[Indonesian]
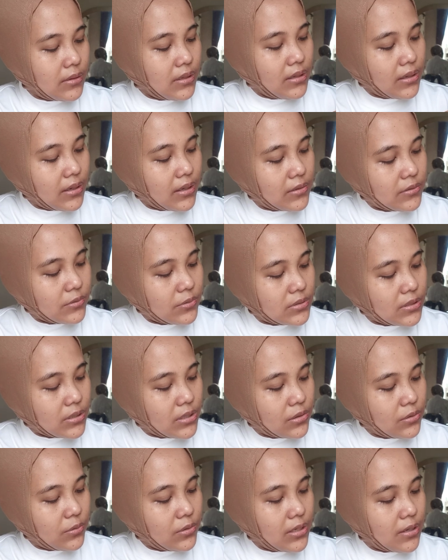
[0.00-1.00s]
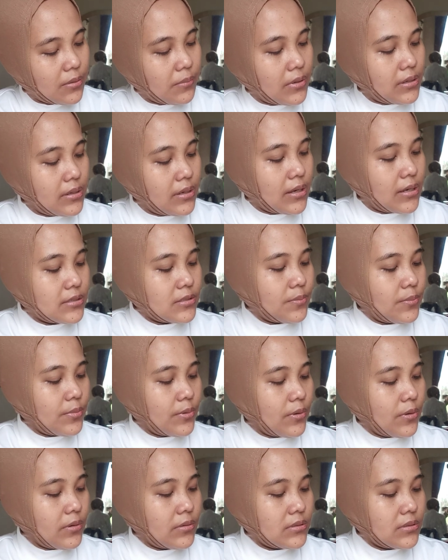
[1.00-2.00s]
ini kayak susah gitu diambil dengan
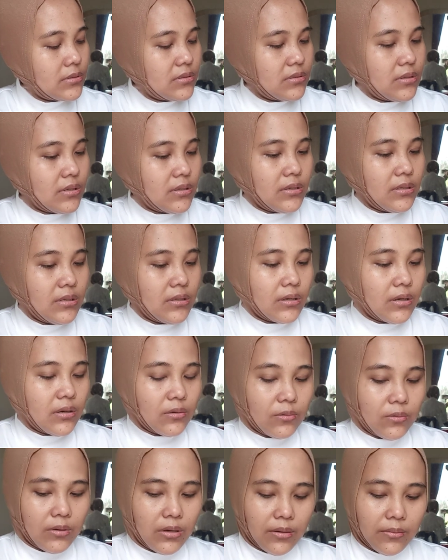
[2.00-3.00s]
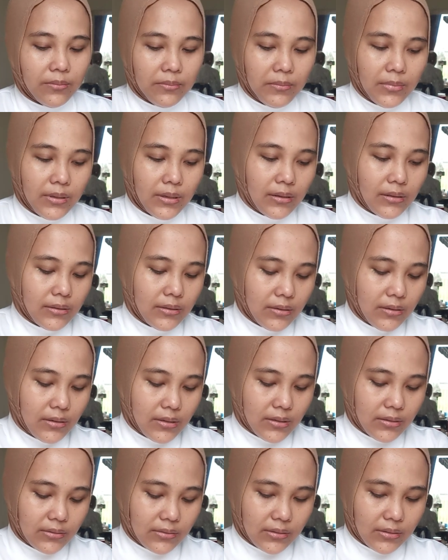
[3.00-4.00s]
spons jadi aku ambil dengan